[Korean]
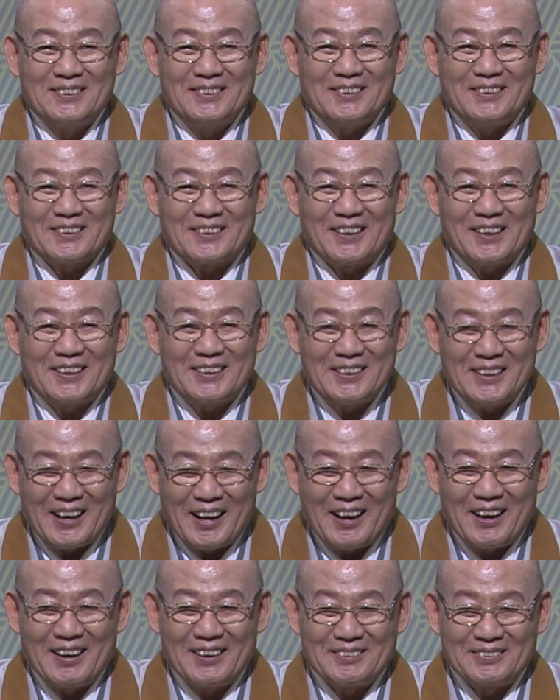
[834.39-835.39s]
이렇게
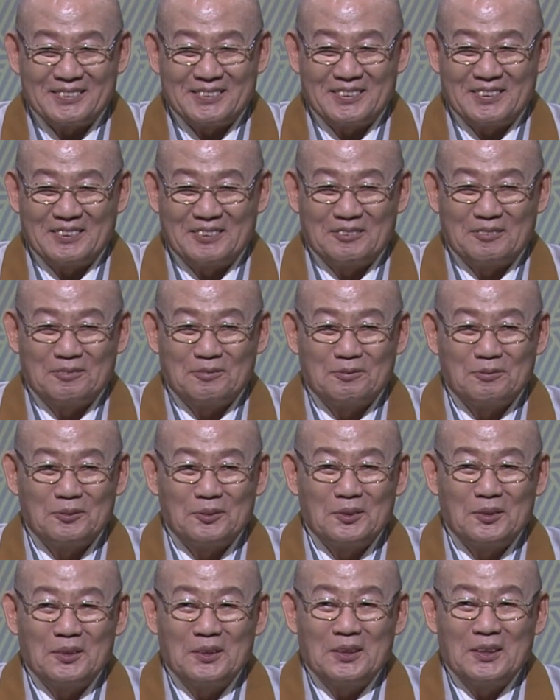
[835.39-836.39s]
하리라.
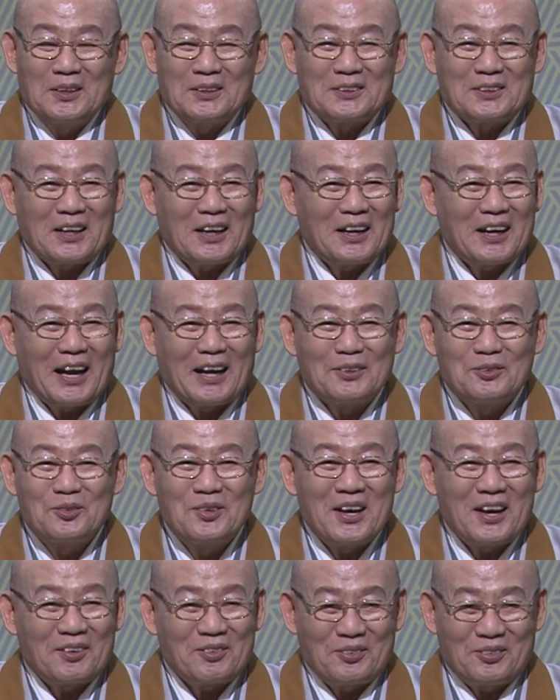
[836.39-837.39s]
잘 안
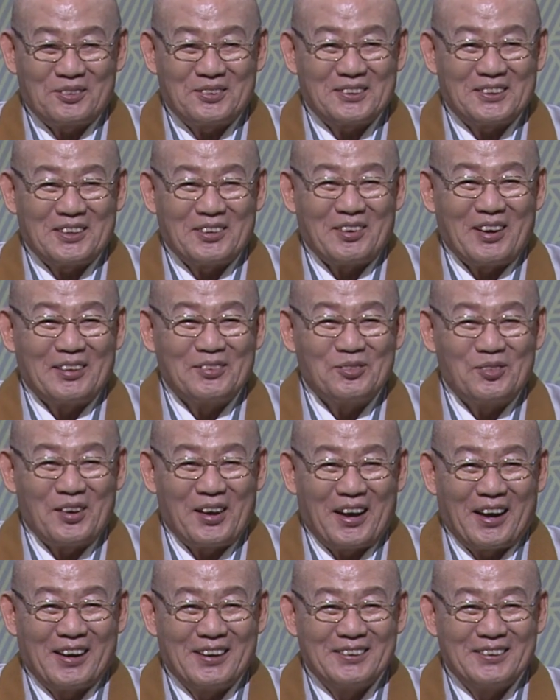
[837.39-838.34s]
돼. 꼭 그대로 안 돼.